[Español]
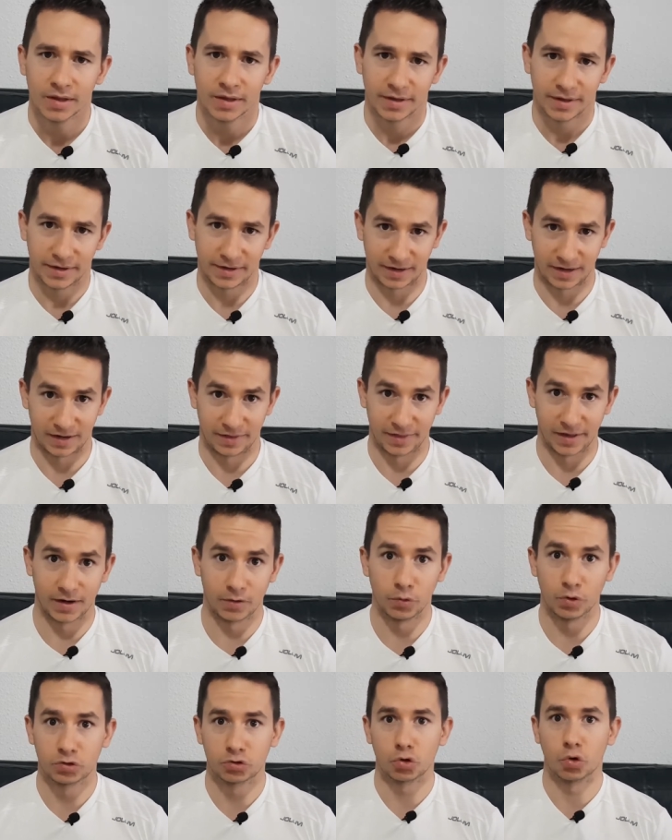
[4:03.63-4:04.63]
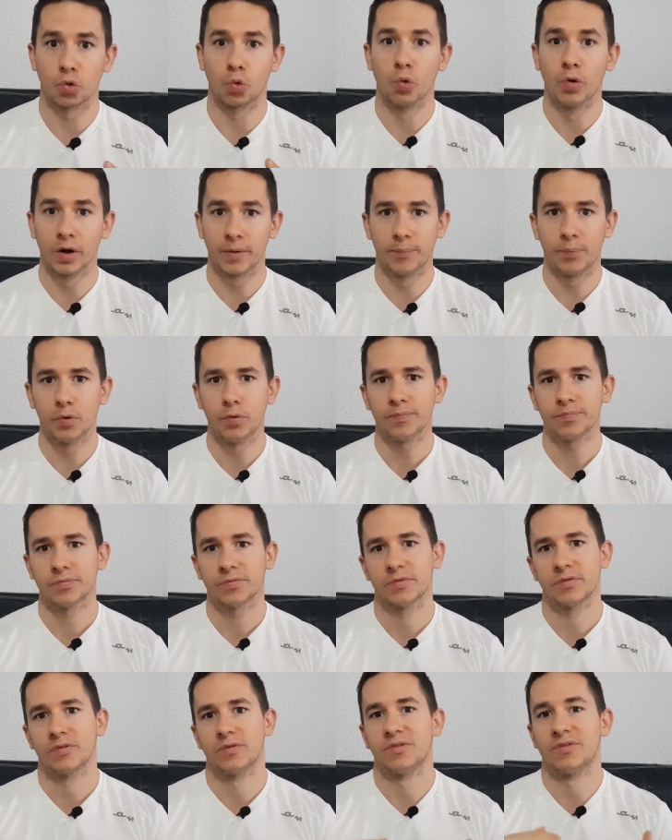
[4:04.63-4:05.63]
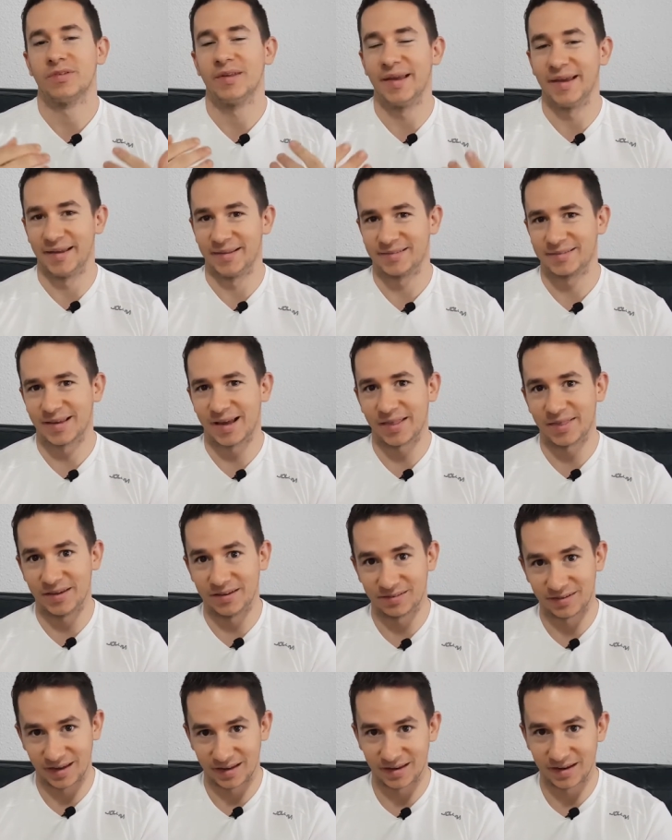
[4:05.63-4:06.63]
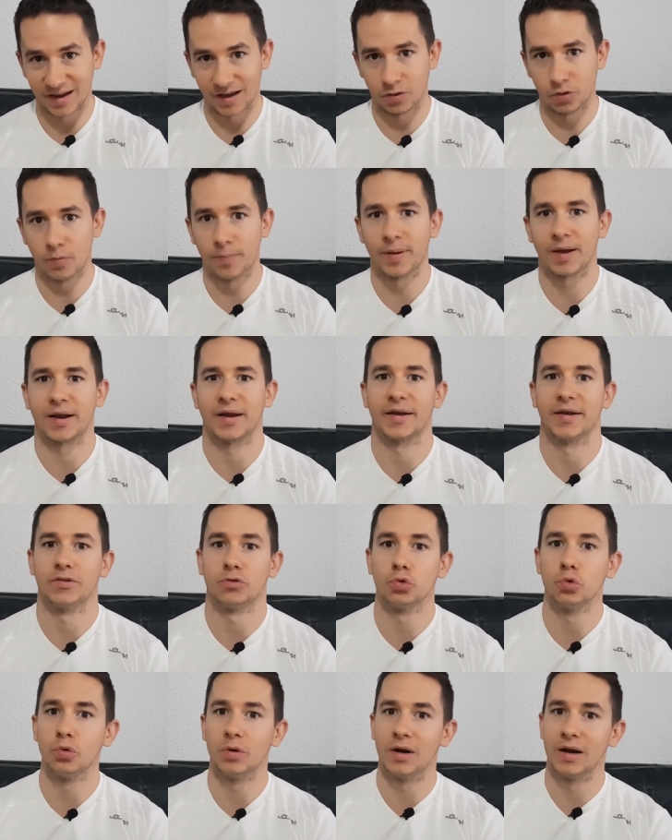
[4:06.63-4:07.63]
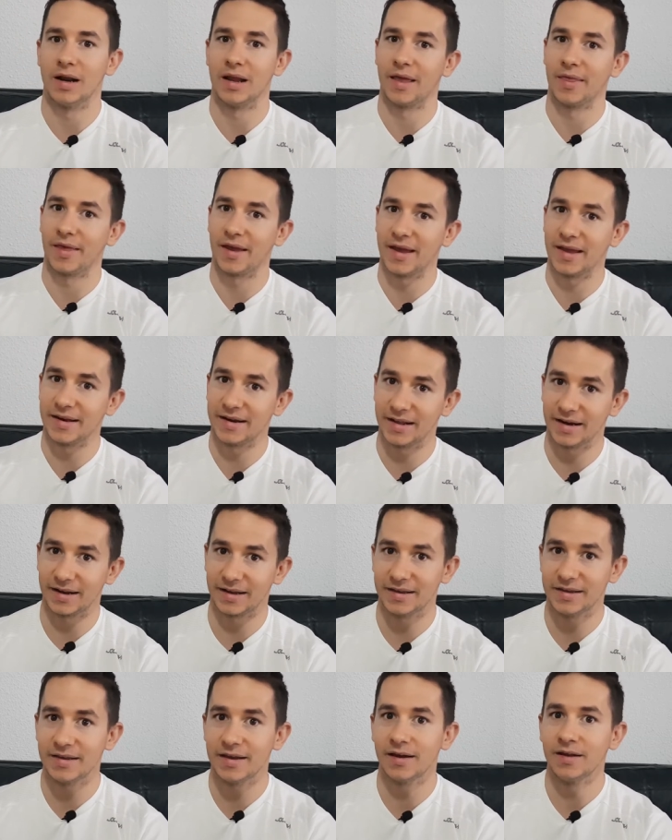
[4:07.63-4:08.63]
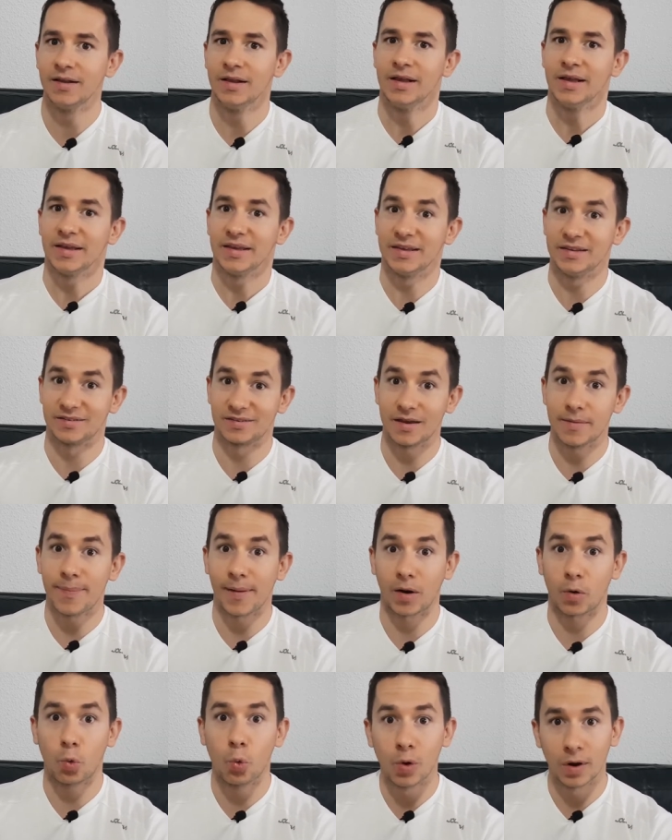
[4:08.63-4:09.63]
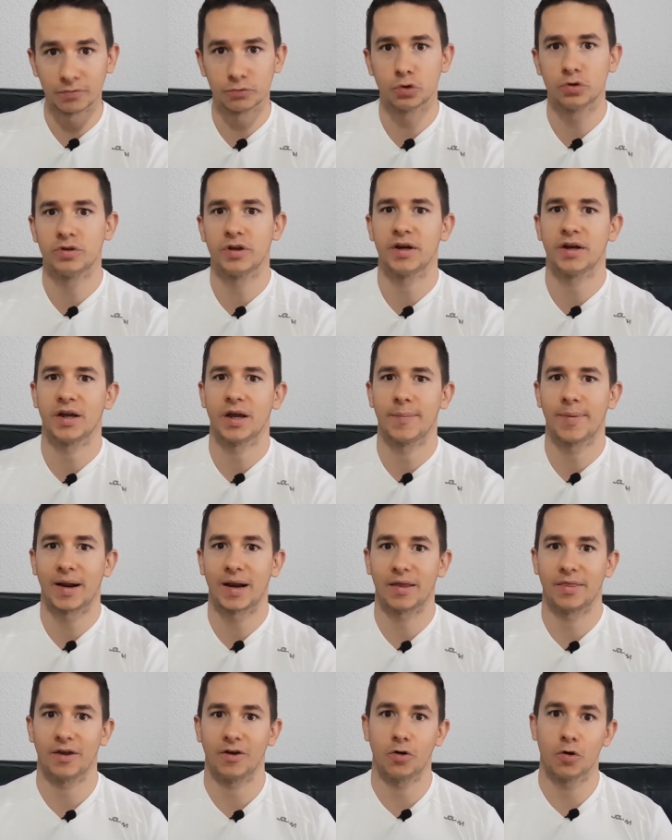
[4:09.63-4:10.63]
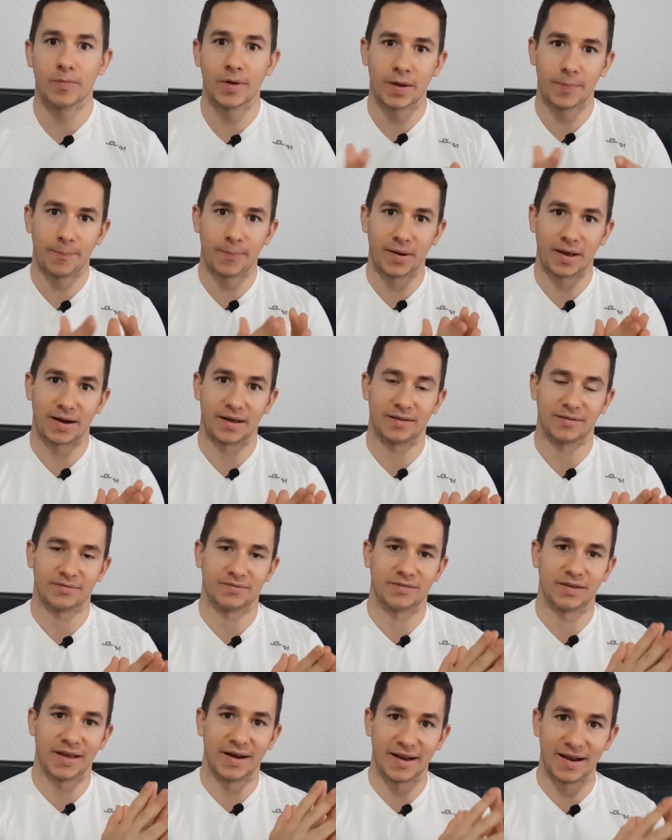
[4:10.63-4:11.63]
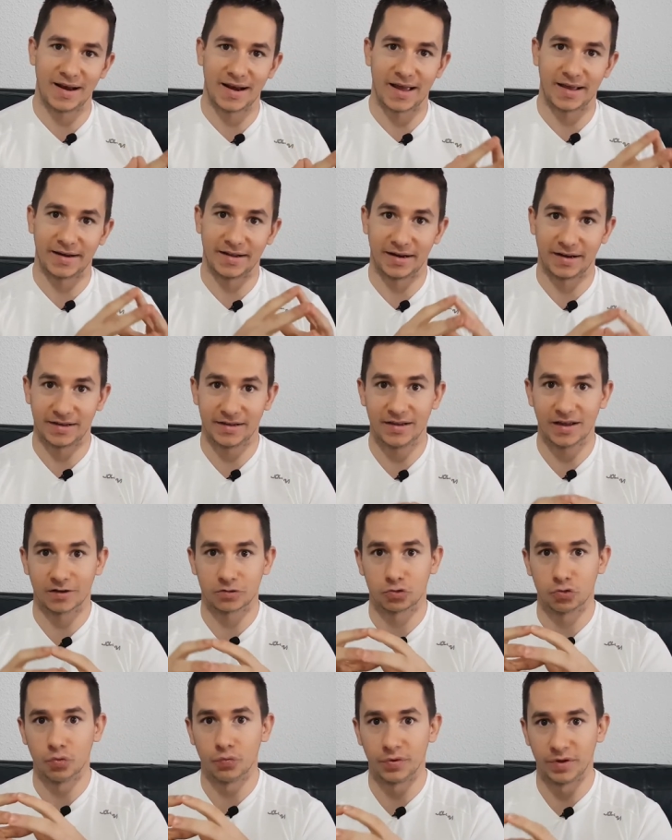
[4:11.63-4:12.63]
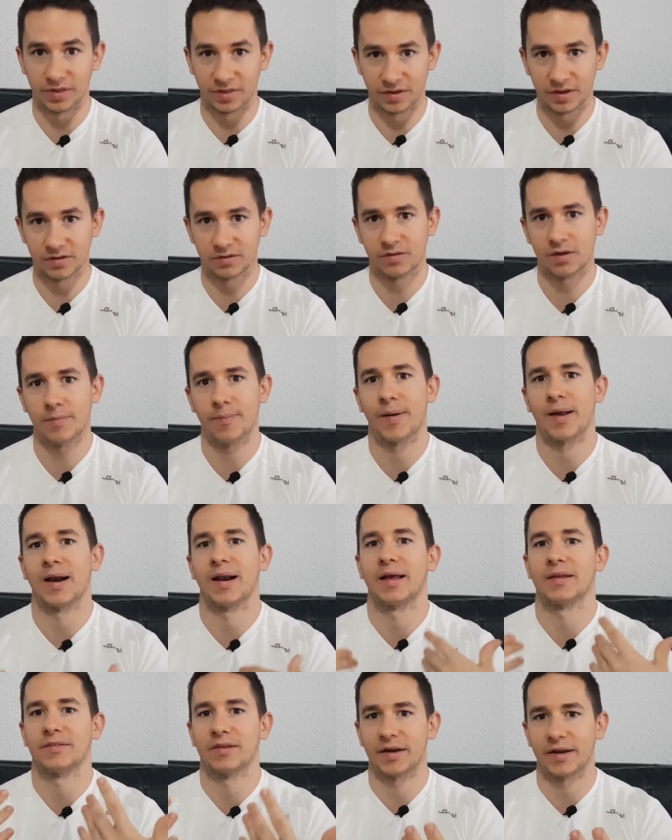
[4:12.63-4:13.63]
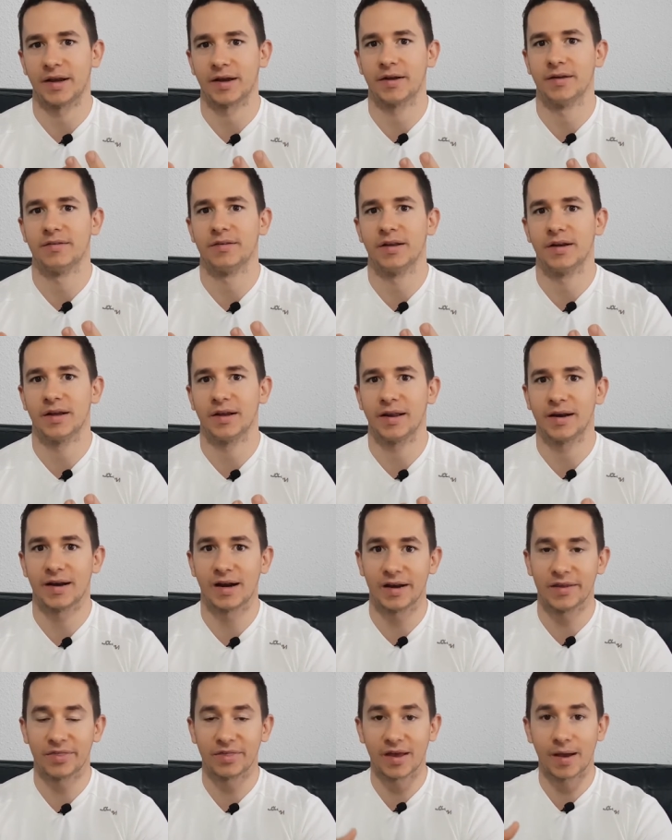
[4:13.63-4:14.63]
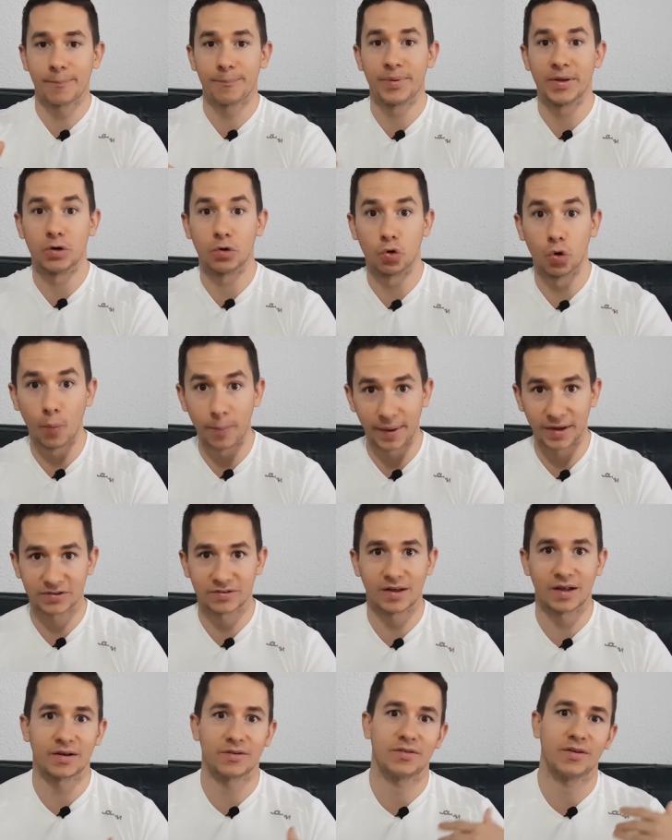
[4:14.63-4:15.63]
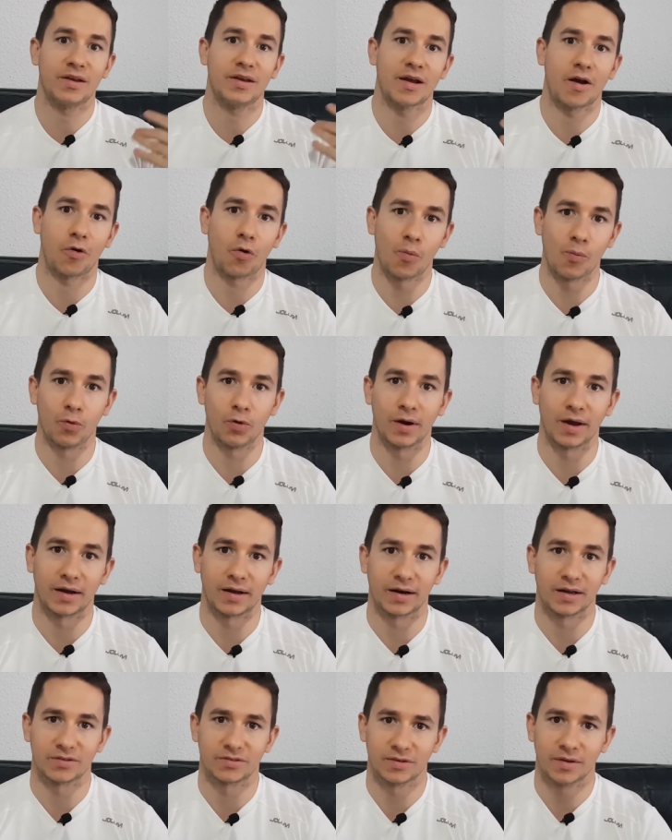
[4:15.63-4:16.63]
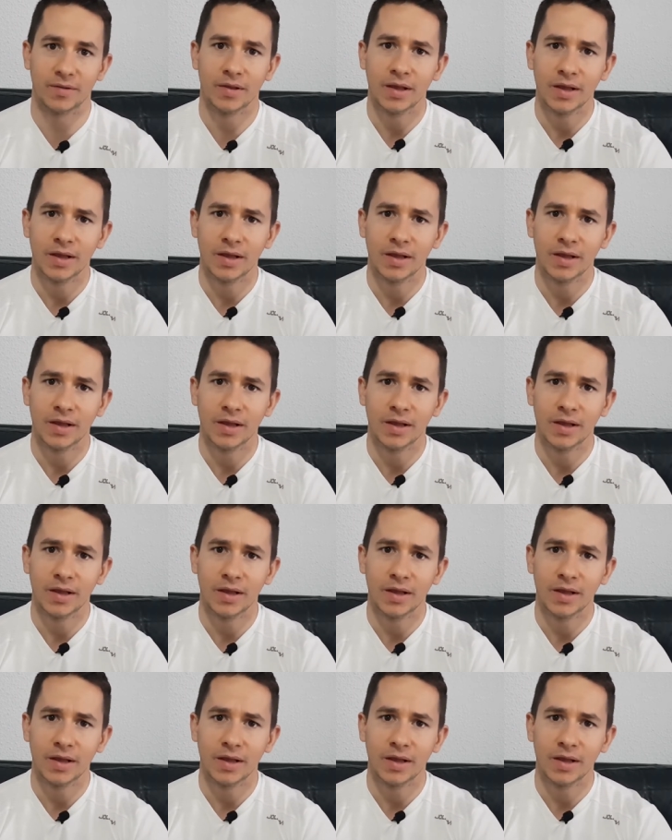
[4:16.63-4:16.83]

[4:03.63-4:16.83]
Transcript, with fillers: En realidad nuestro cuerpo está diseñado para que tú le des energía y sepa cuándo tiene que parar de comer para tener la energía suficiente para las tareas que tiene que realizar, pero no pasarse y acumular grasa.